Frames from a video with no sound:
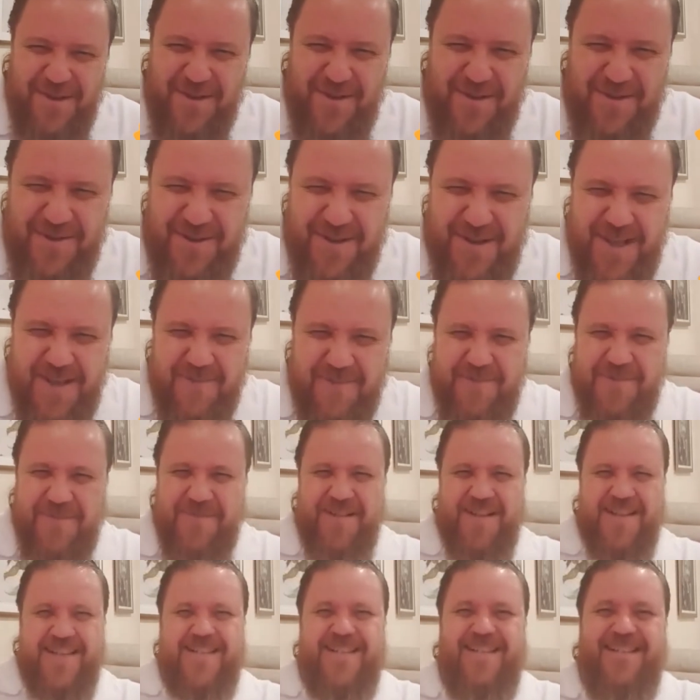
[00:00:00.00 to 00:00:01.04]
o doutor sempre
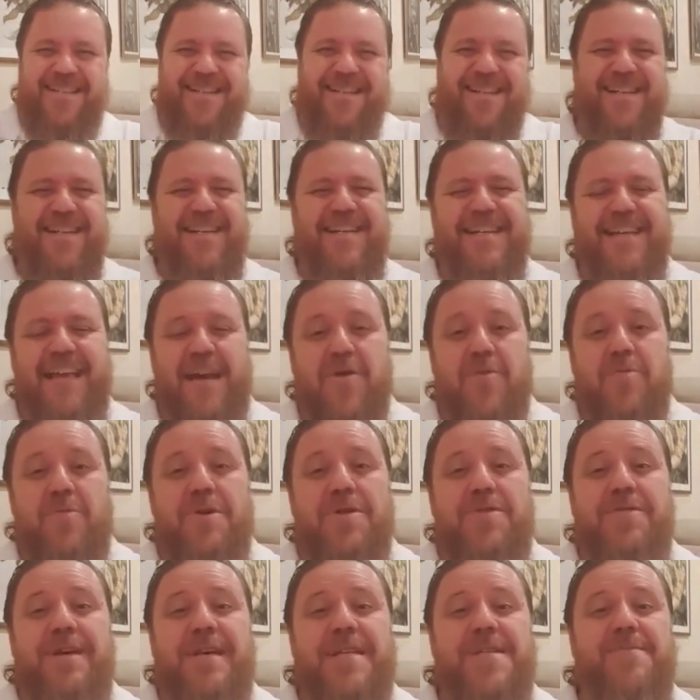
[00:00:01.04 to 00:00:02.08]
fala, que é com
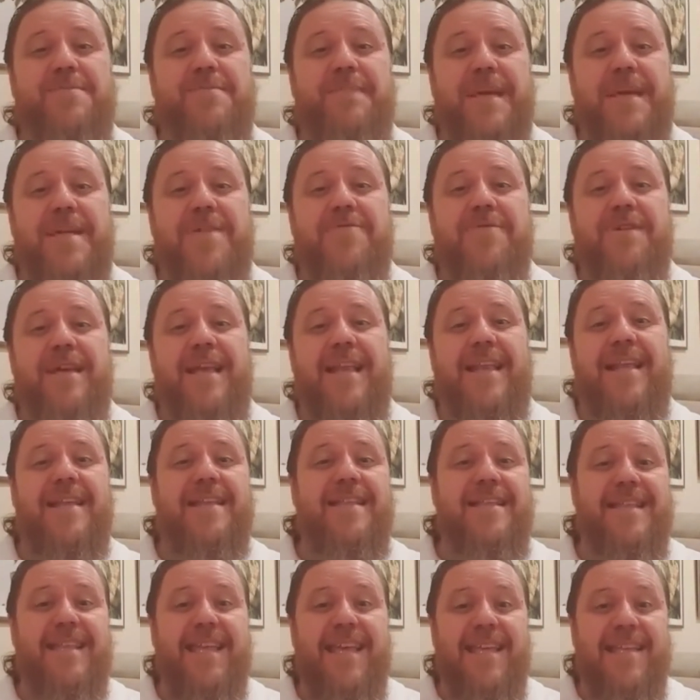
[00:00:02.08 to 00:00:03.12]
muito respeito que ele
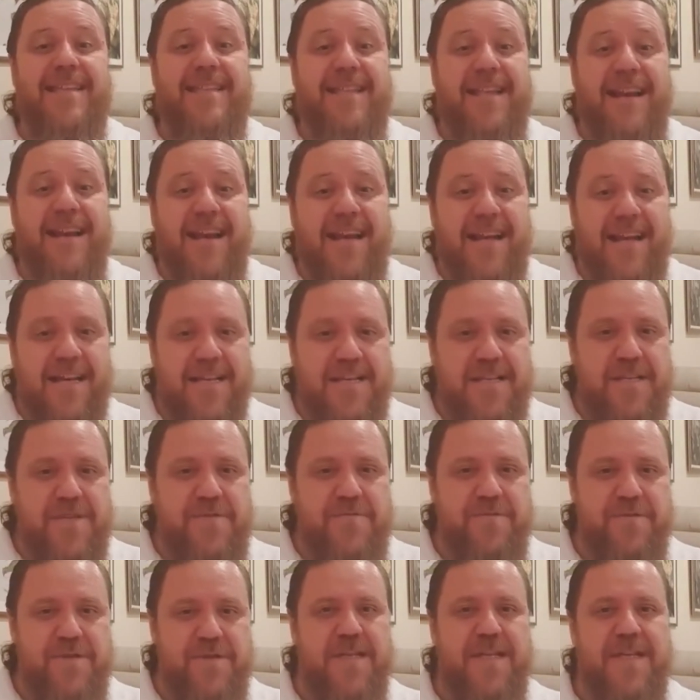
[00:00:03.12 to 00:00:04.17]
adentra a casa de
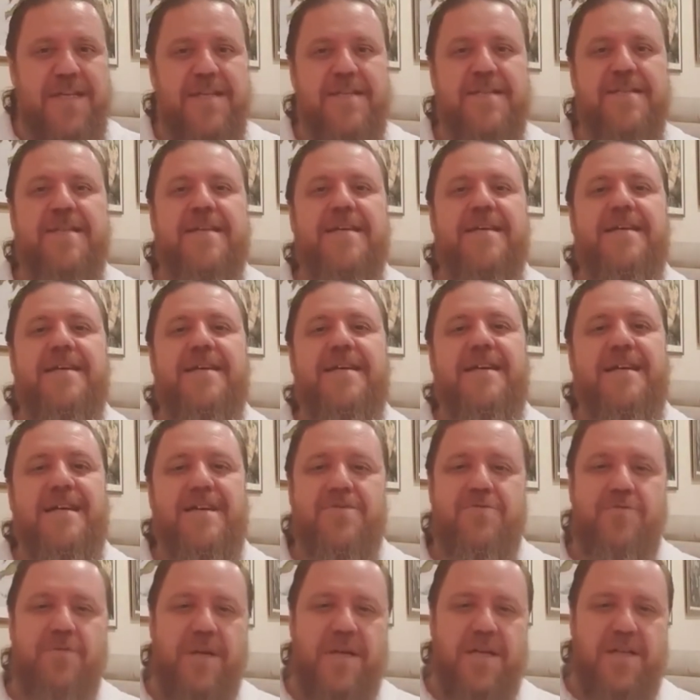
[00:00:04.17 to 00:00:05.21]
vocês
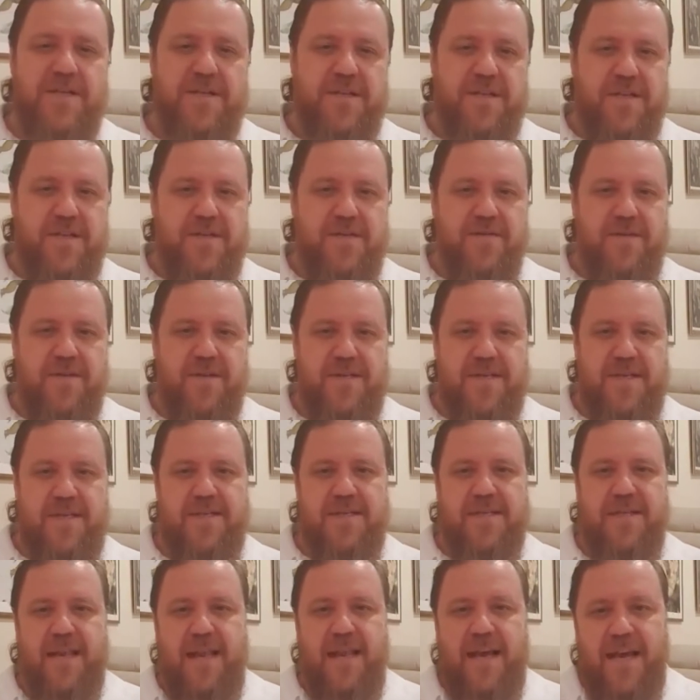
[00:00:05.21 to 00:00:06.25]
durante as
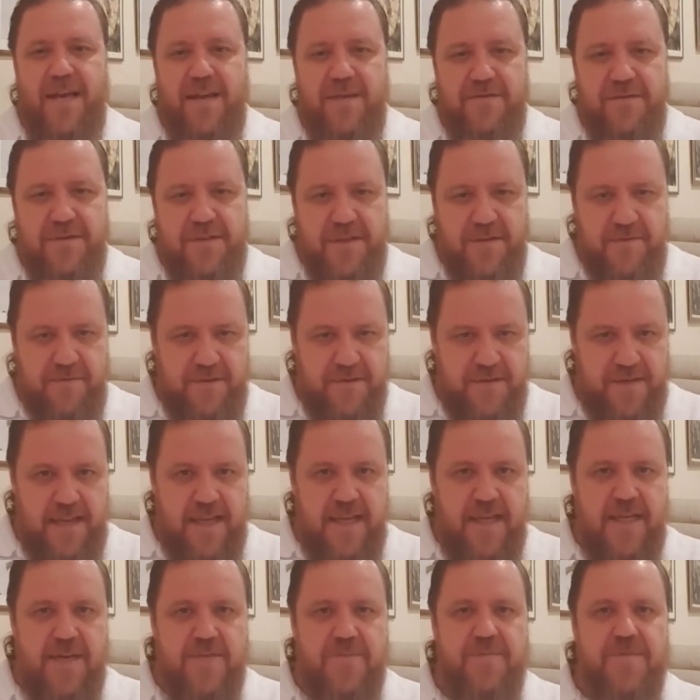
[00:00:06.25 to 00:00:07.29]
nossas lives que
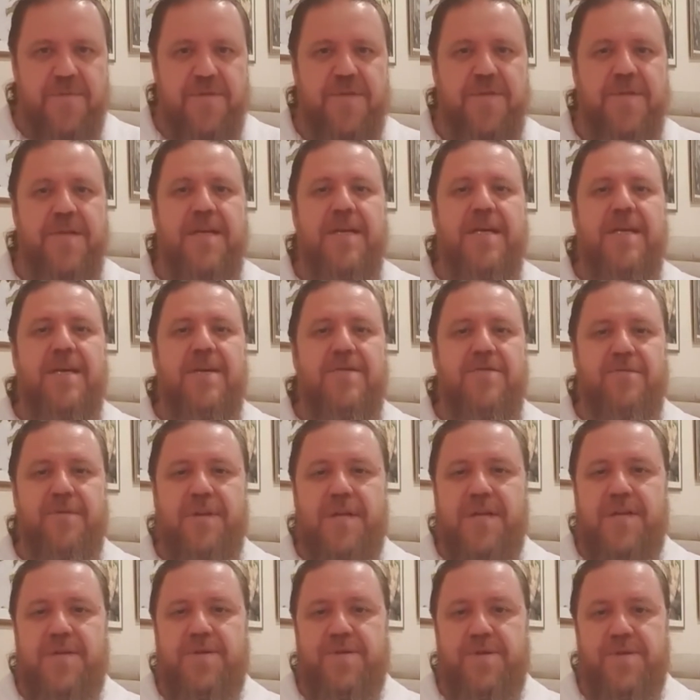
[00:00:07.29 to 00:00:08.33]
fizemos,
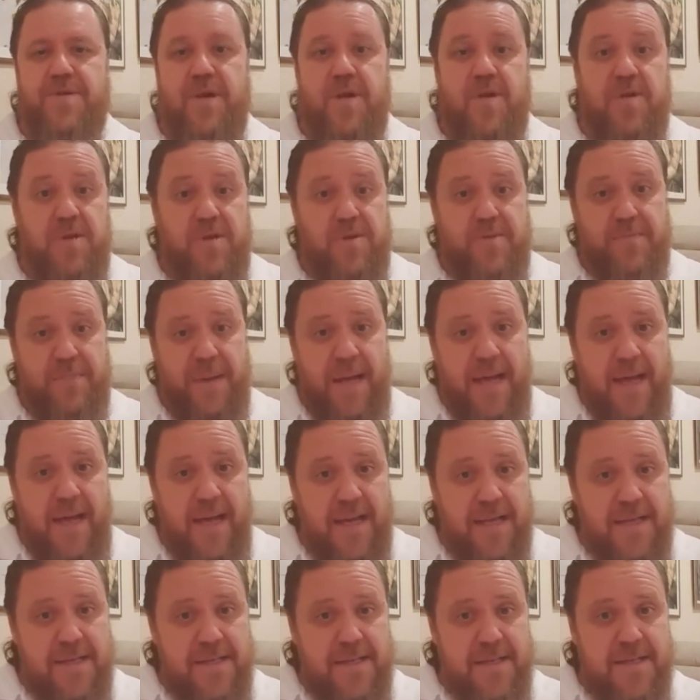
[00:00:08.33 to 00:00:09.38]
durante os nossos
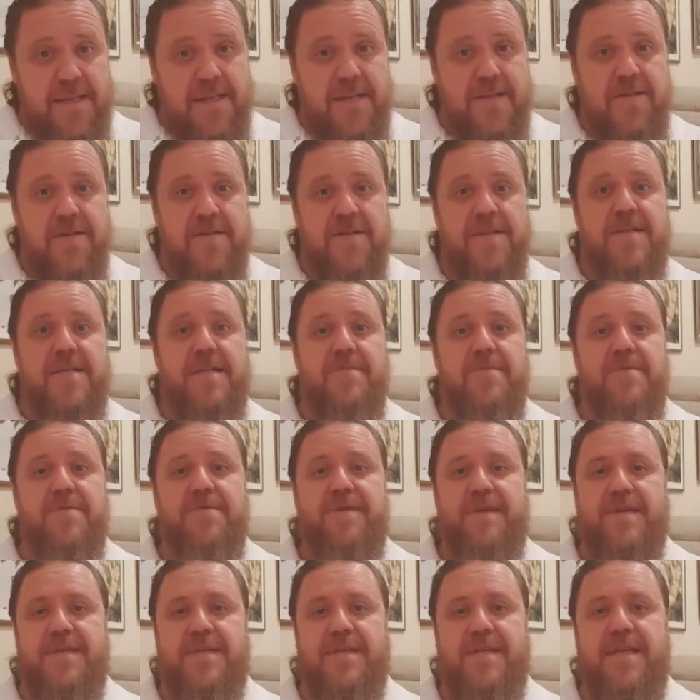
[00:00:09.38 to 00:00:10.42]
passes que nós estamos
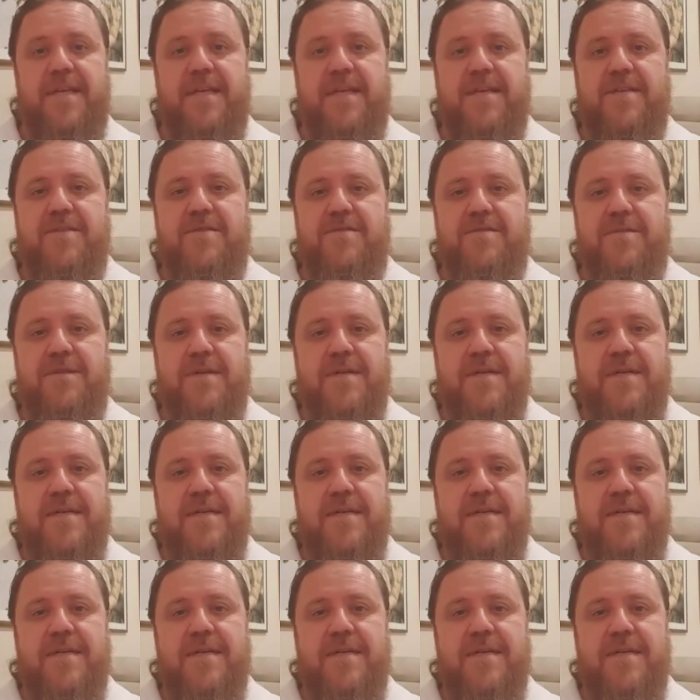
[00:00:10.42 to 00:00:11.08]
fazendo,